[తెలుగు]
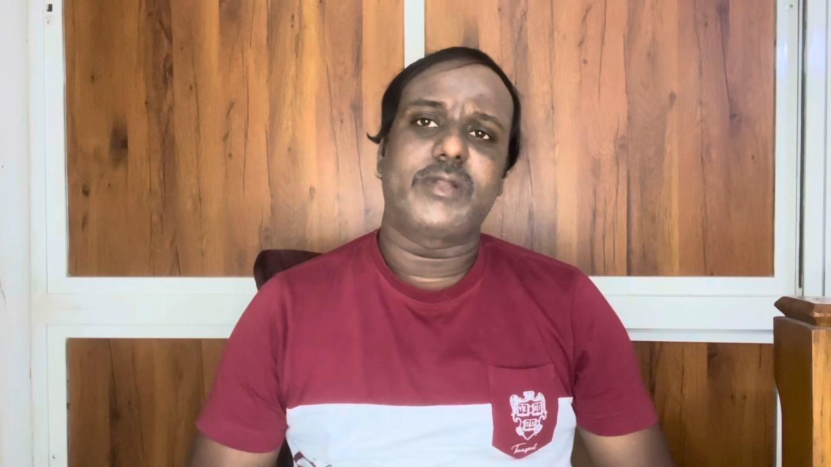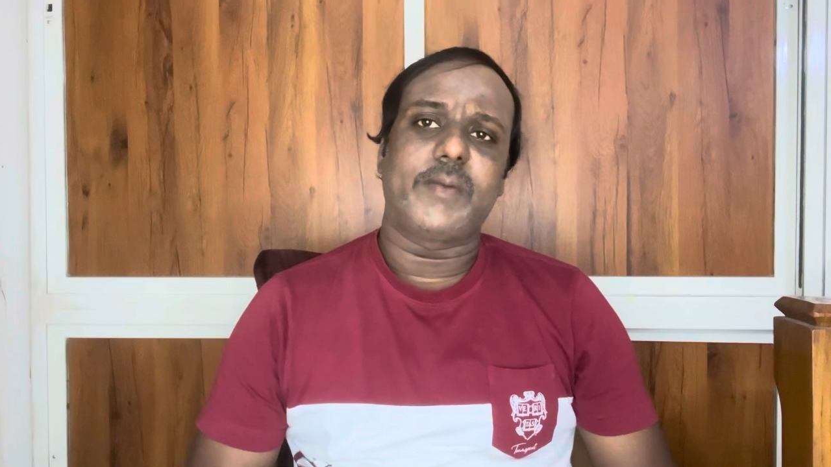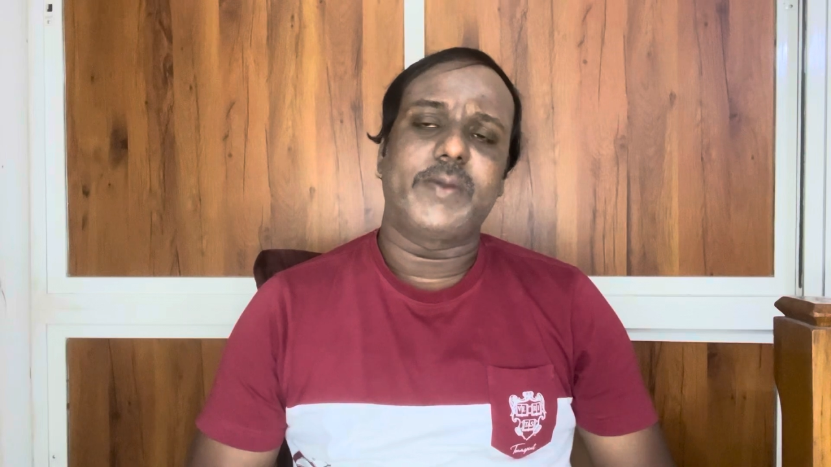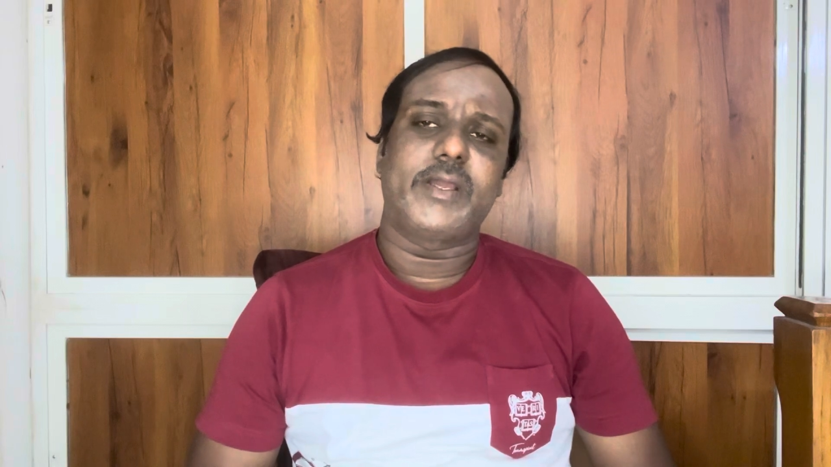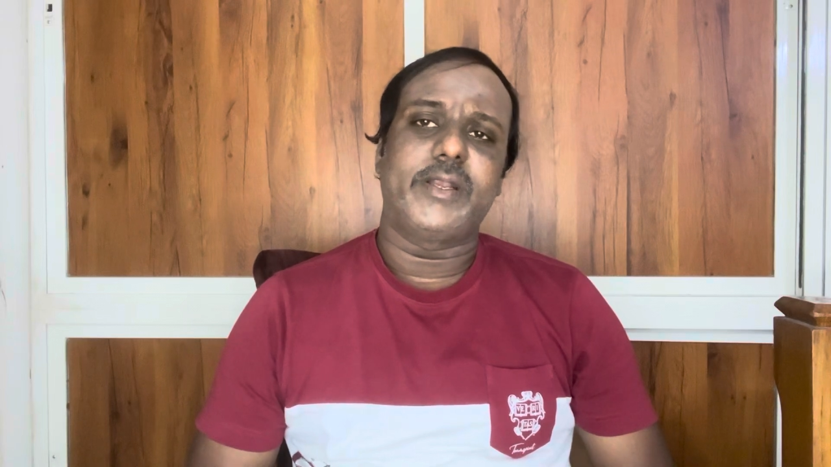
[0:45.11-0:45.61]

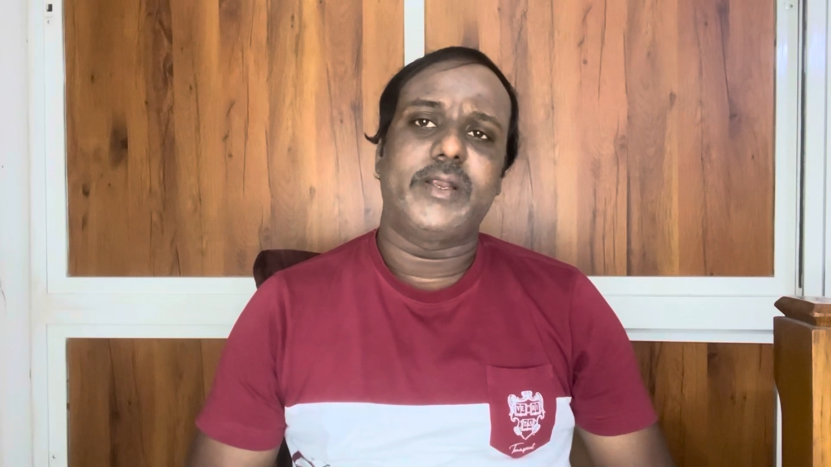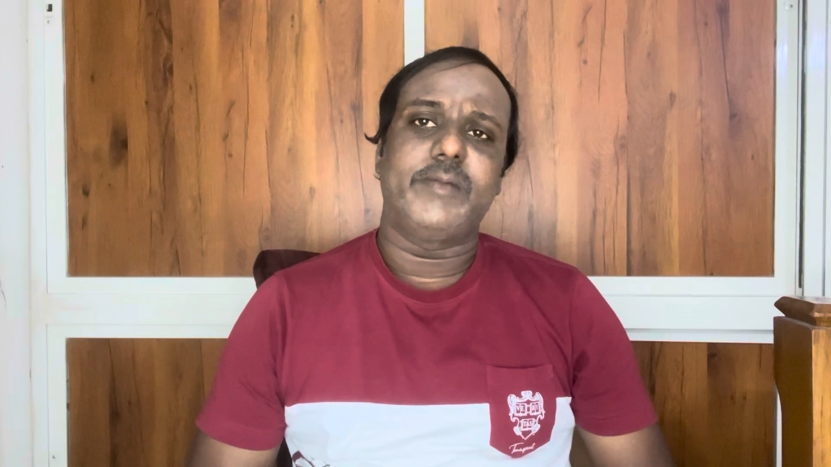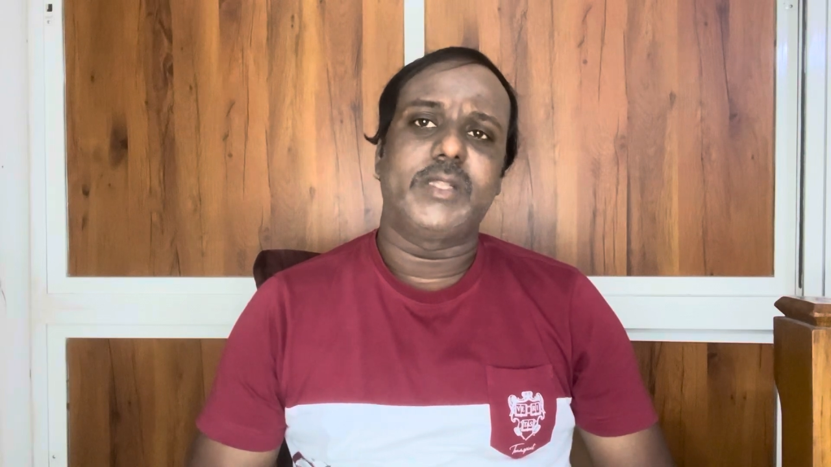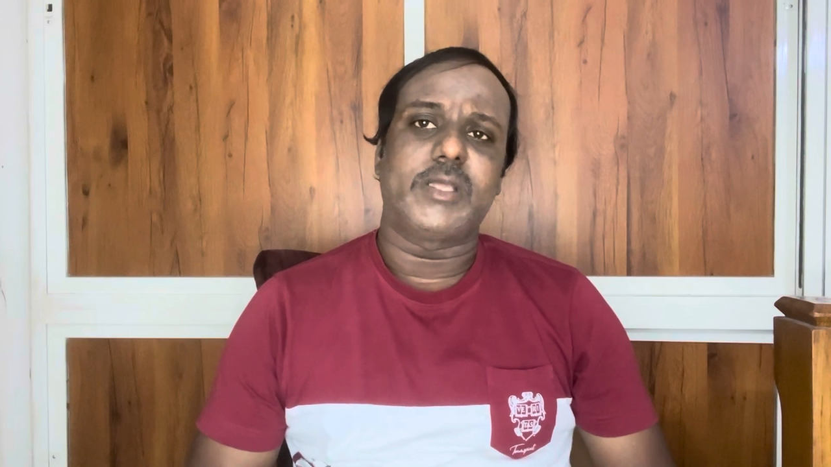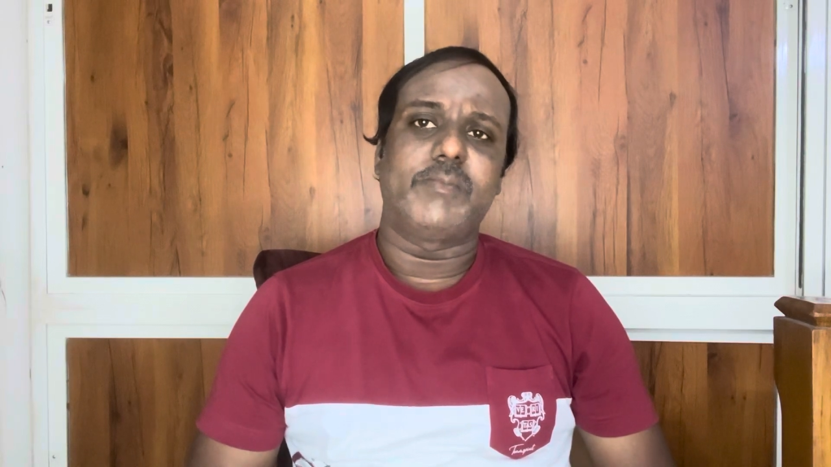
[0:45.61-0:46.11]
టాపిక్ ఏంటంటే
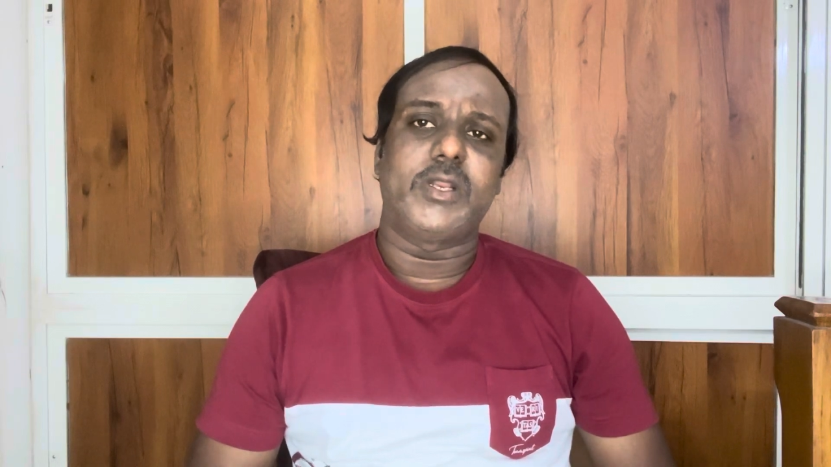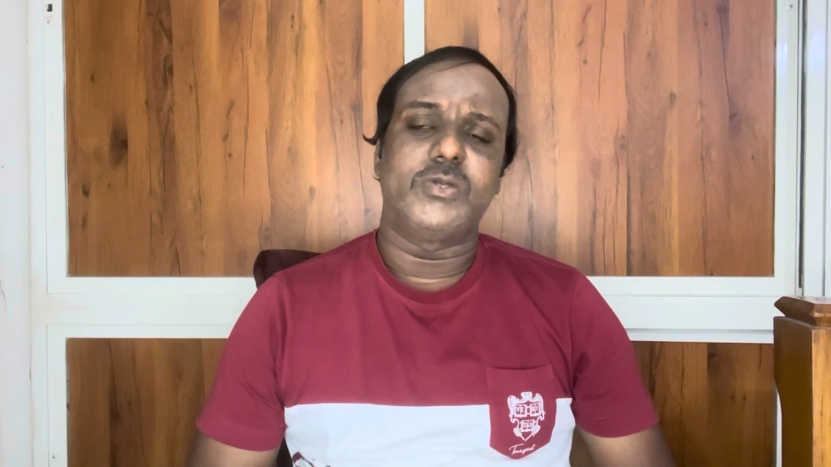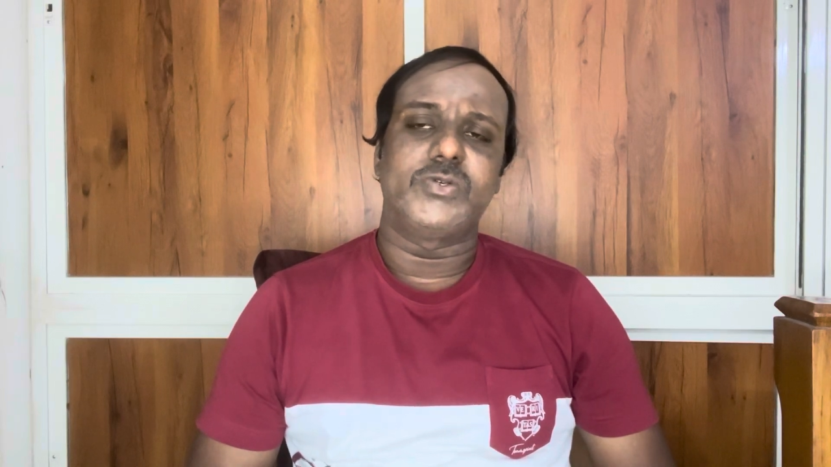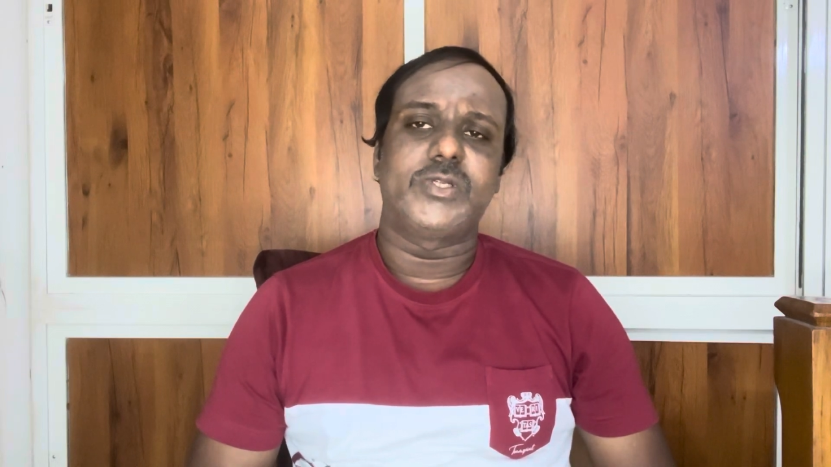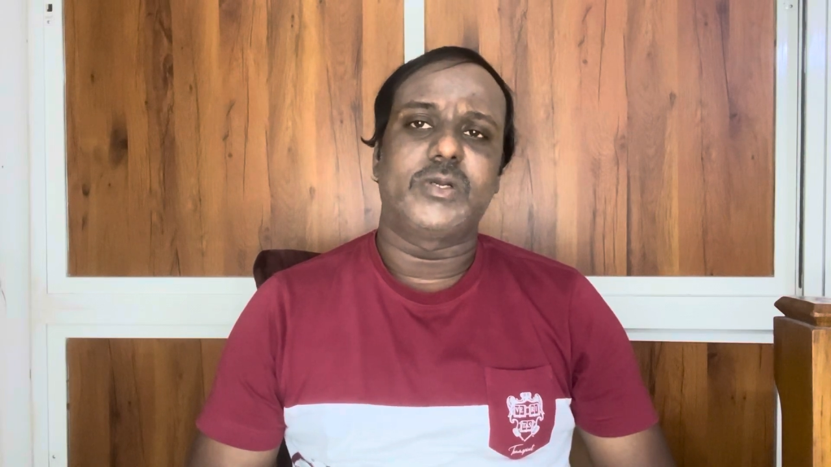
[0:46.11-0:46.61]
మీరు తమిళలో
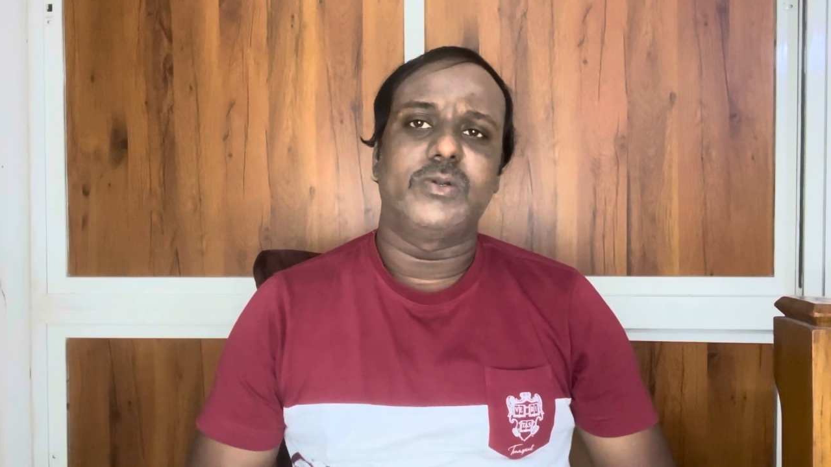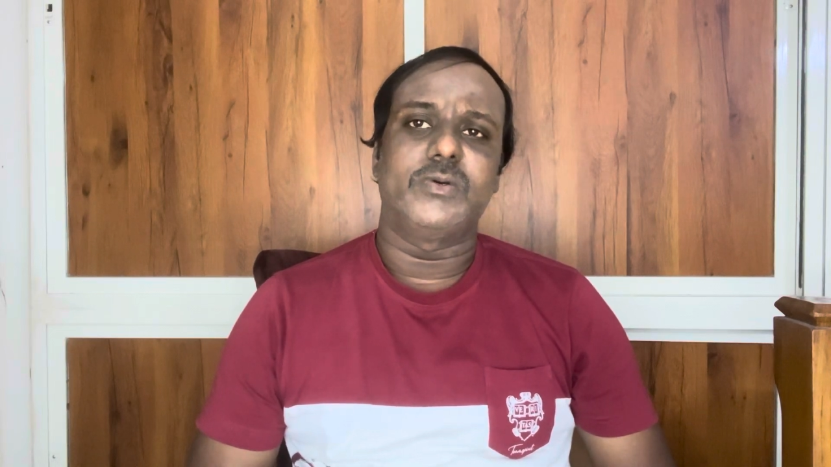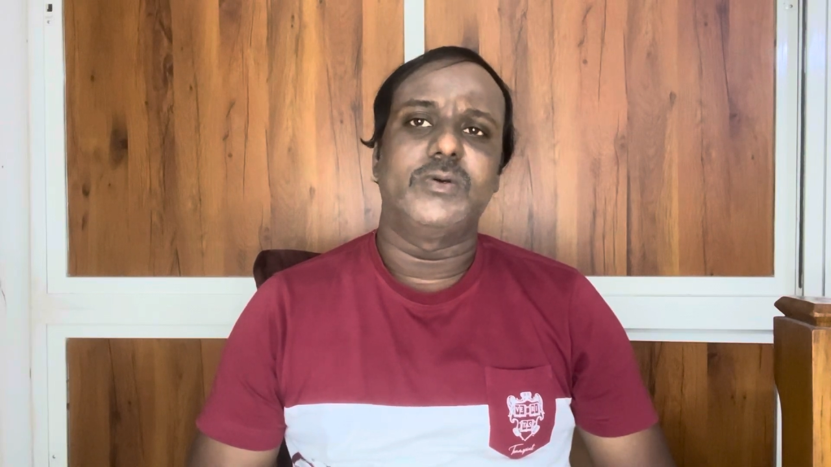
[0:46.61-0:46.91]
చూసినట్లు